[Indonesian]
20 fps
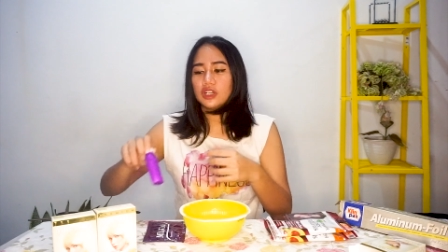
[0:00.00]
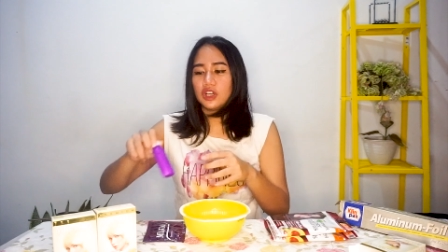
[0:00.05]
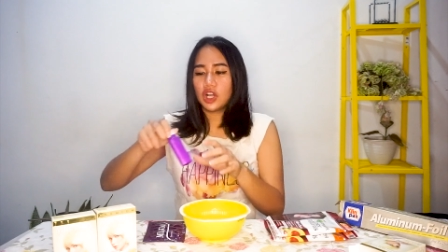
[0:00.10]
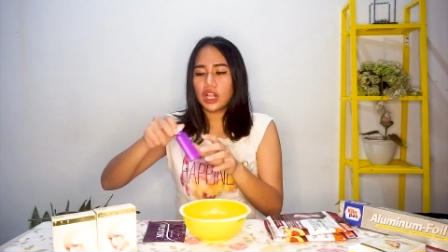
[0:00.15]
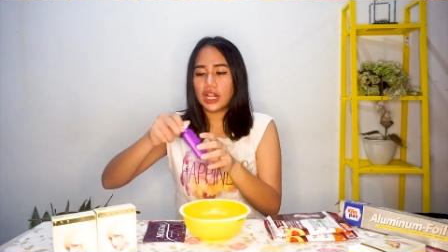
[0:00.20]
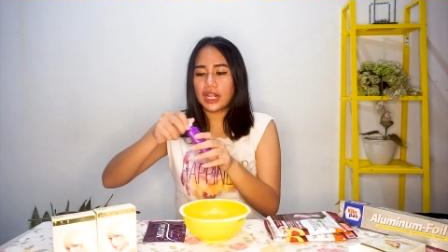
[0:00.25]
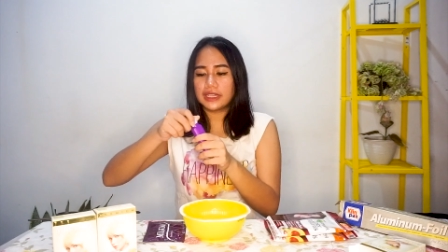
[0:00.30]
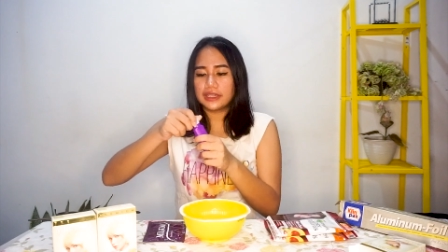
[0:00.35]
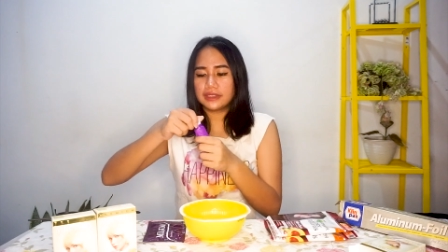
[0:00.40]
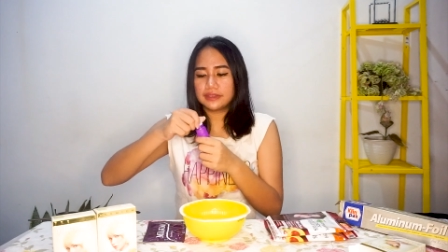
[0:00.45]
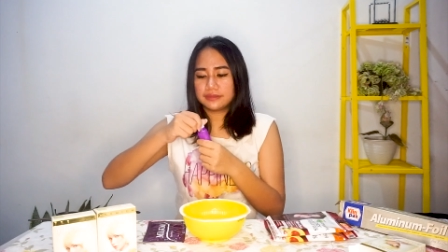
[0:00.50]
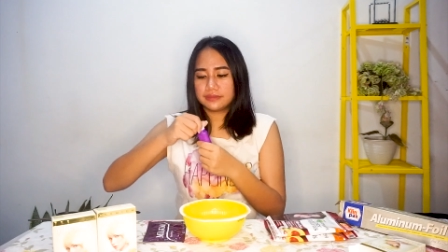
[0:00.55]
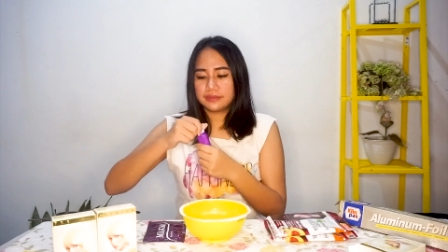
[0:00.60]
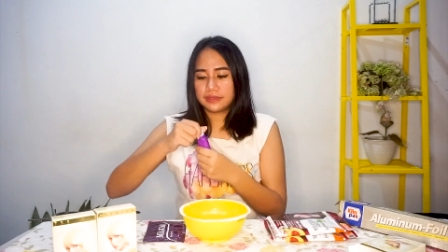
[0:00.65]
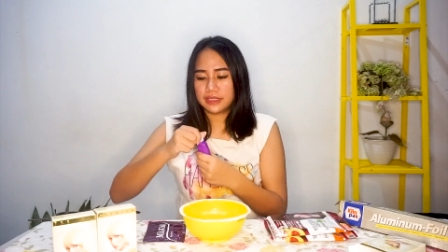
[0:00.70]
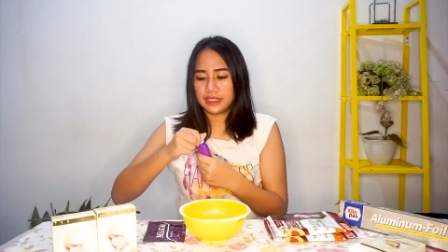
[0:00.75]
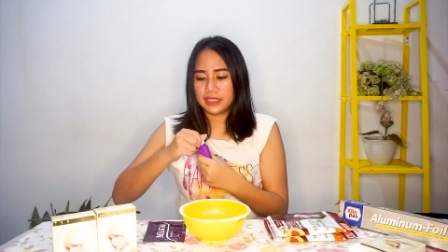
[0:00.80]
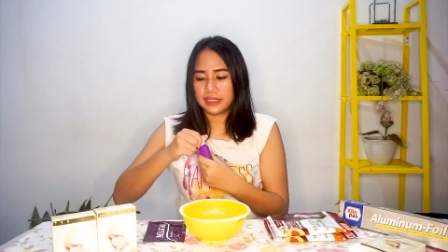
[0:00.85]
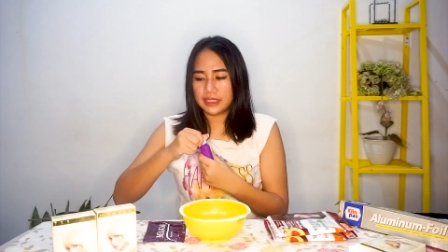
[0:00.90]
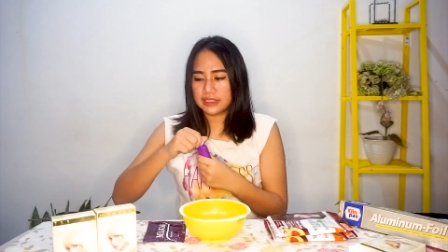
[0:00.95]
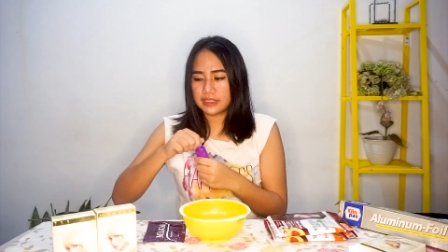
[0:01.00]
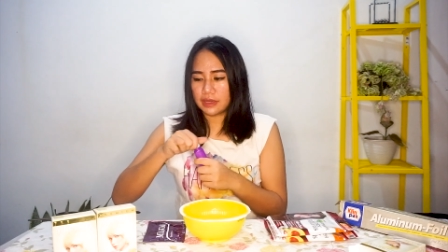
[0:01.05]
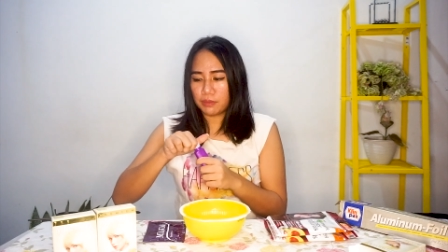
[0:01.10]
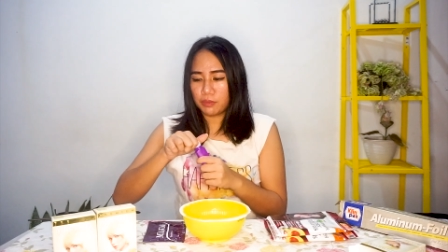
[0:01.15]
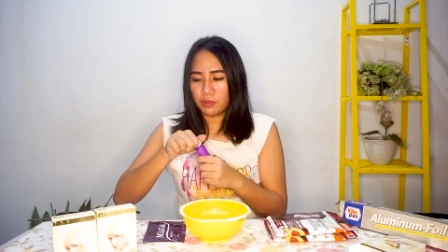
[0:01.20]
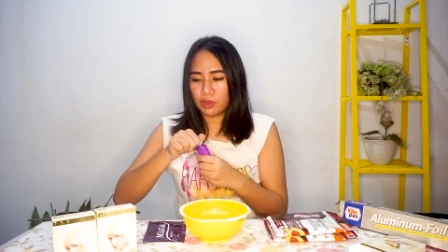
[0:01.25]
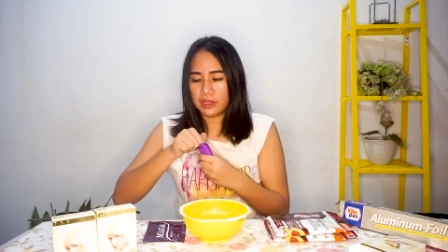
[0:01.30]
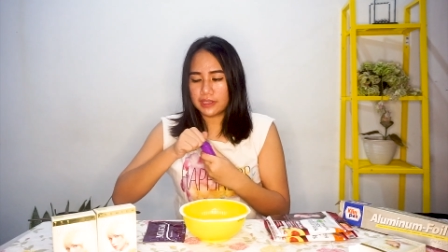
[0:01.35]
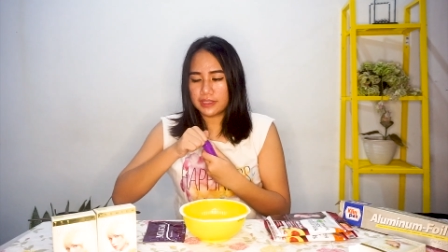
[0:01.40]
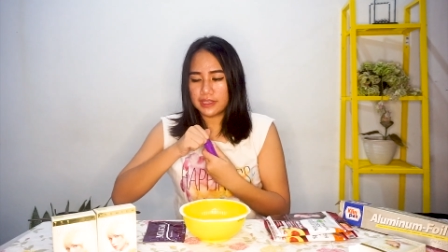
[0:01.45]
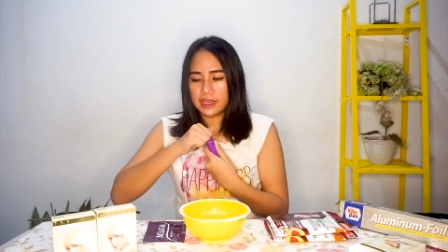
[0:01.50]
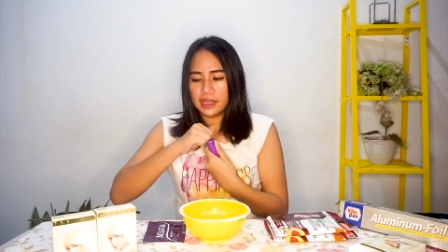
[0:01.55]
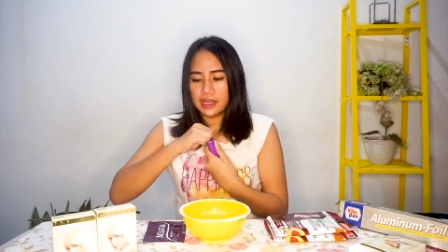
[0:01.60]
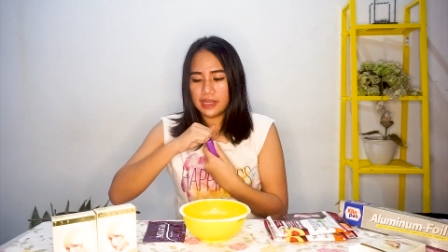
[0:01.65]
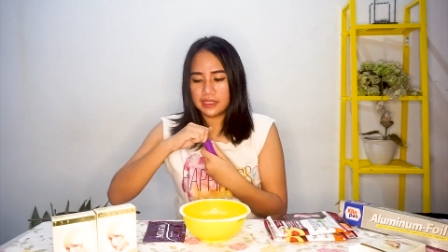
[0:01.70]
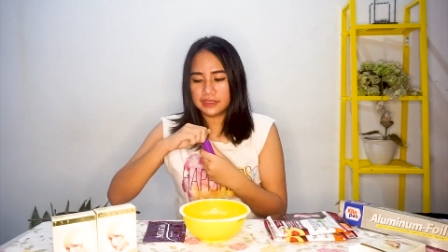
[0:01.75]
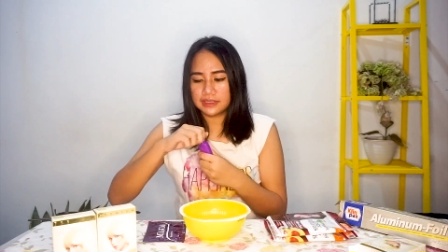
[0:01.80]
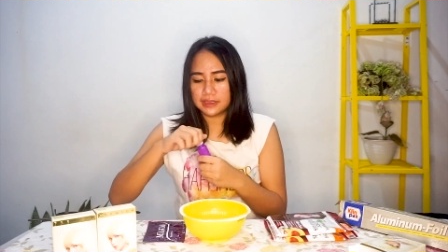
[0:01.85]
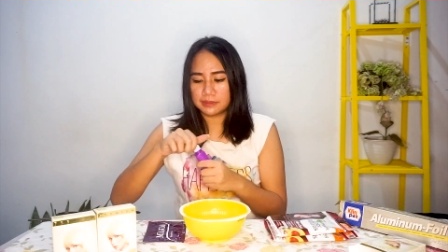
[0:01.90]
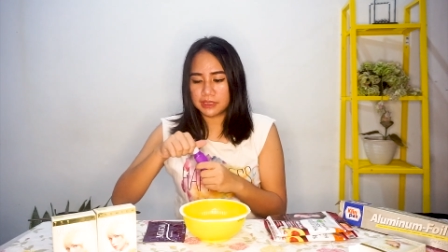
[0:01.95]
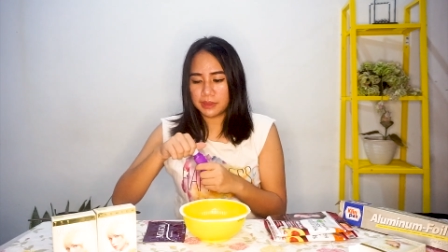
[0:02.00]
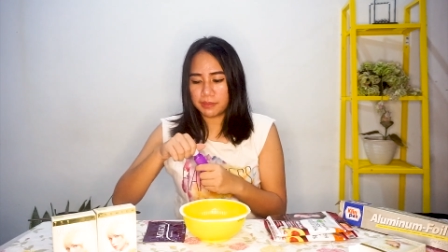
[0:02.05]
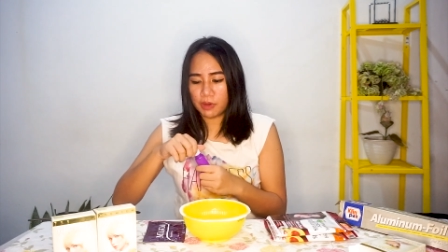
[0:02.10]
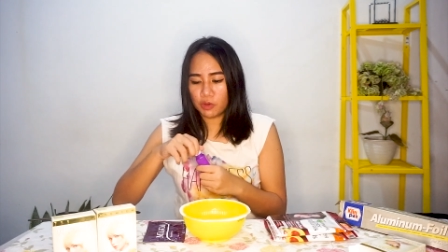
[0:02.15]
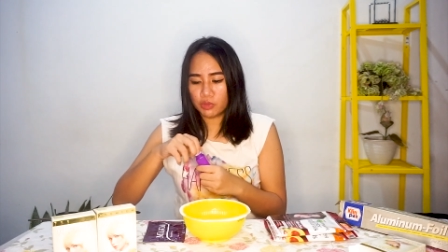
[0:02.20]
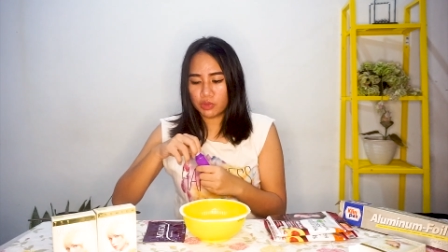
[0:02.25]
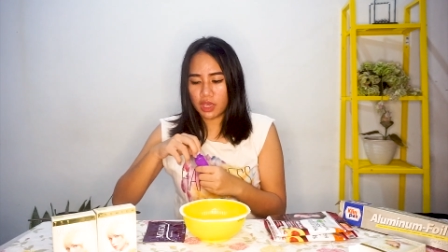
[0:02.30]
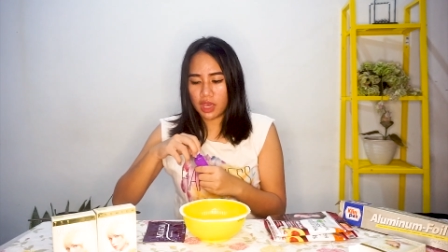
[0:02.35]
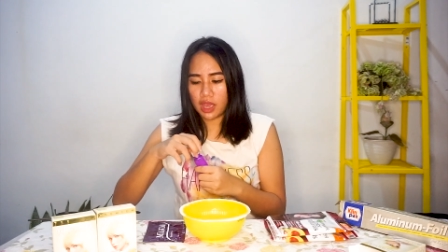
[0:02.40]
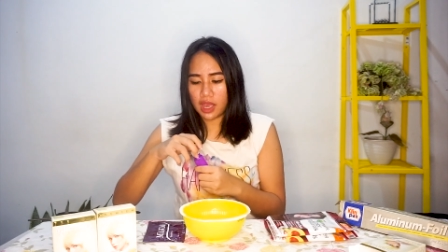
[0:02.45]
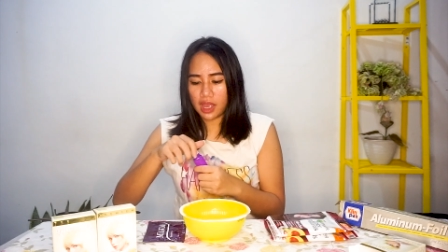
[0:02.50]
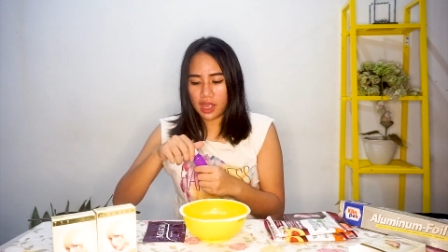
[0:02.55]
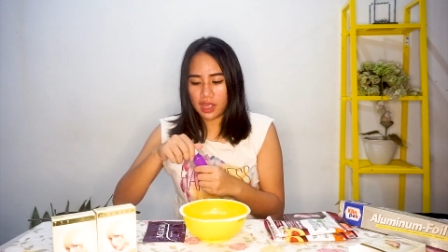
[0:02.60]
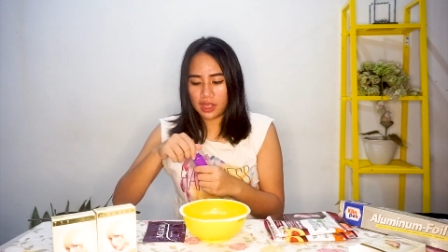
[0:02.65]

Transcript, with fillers: alright kita campur aja siap-siap baunya